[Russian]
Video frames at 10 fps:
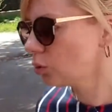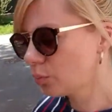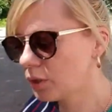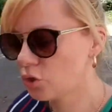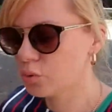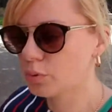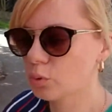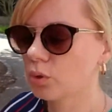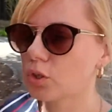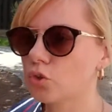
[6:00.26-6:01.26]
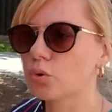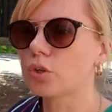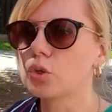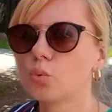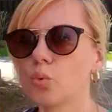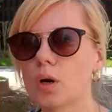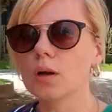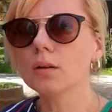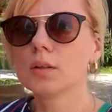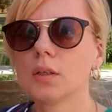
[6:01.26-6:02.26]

вот у меня еще был ухажер Юра.